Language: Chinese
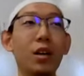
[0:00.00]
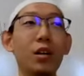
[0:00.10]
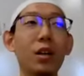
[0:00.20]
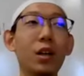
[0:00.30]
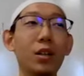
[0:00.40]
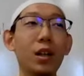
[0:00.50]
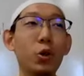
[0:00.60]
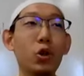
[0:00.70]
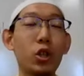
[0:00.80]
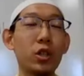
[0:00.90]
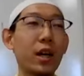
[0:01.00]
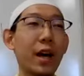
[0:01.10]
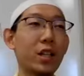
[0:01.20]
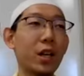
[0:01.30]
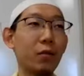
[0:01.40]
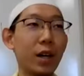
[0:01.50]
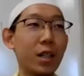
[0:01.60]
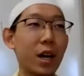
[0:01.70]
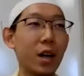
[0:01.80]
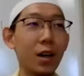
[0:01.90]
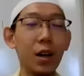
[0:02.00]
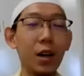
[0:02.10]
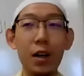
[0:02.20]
墙，他就只是在改善外在。